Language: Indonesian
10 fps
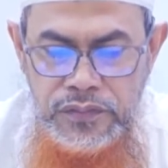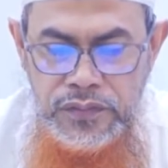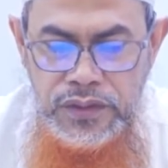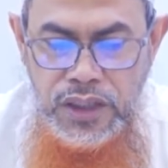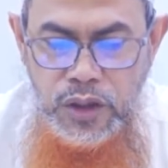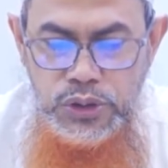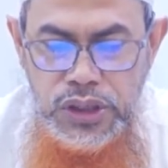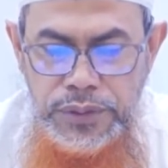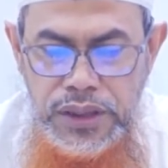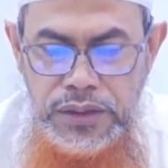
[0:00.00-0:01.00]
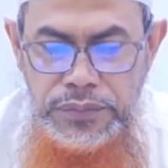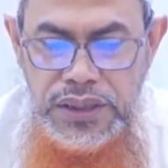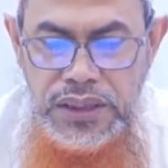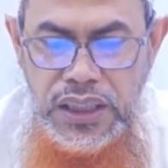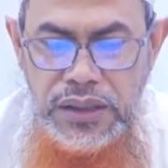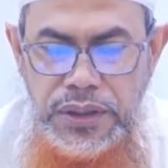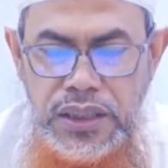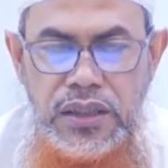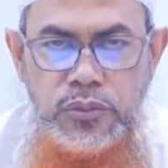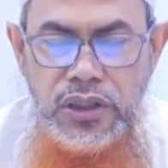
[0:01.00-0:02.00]
Kaum muslimin pecinta liman
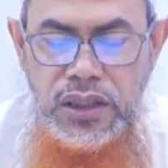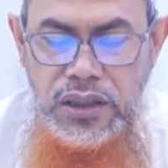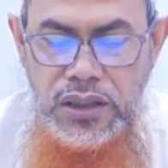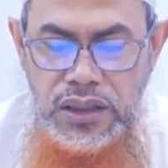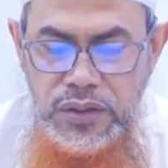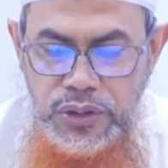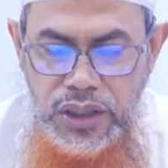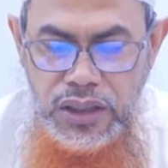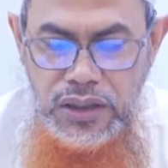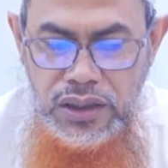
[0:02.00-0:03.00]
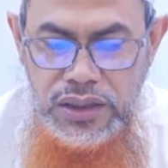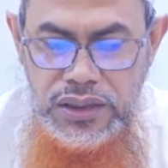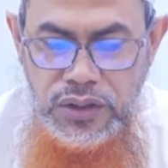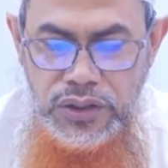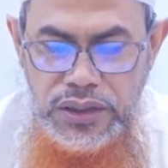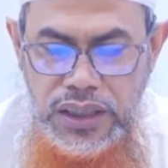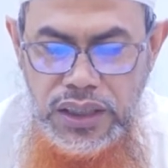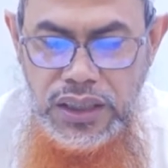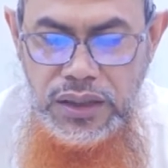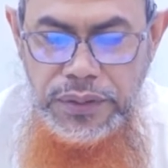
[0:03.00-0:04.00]
yang, yang dimuliakan Allah Azza wa
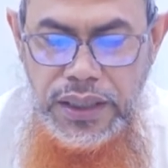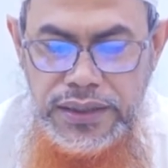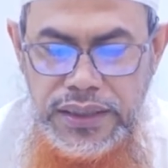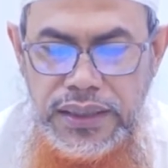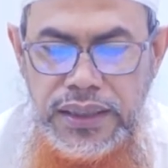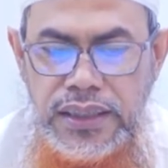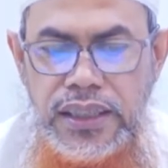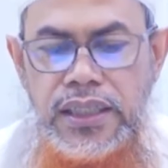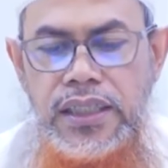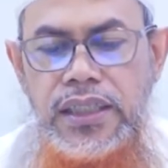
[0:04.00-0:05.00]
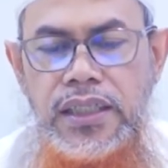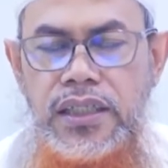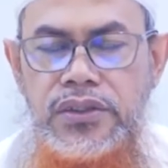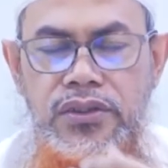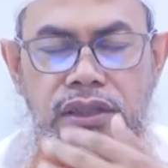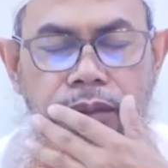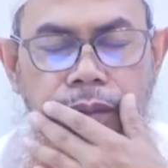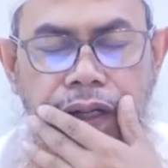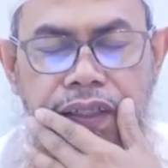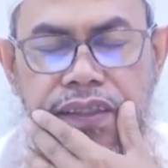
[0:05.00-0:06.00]
Jal, bahasan kita lanjutan
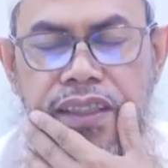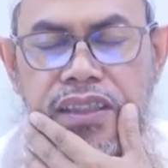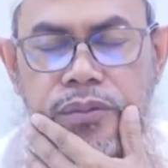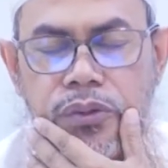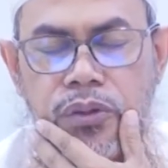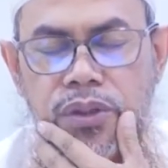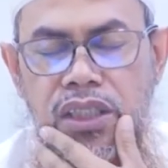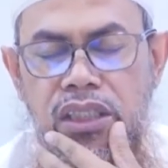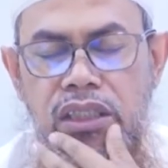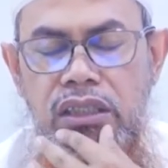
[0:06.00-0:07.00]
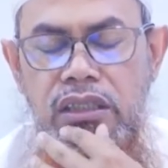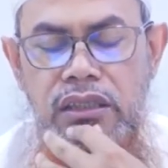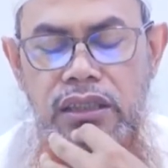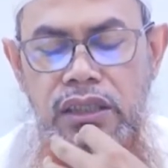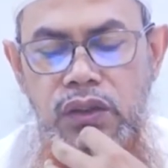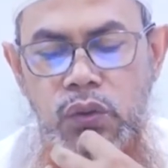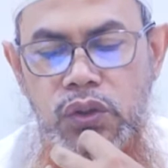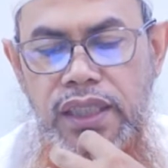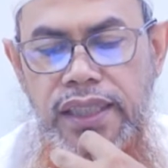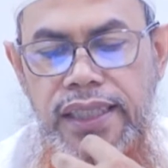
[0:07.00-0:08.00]
bahasan sebelumnya yaitu
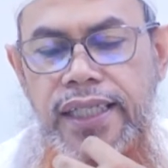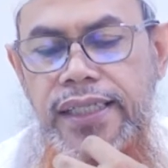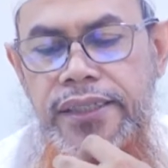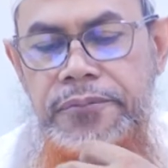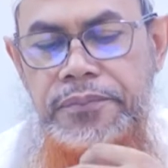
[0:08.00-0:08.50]
tentang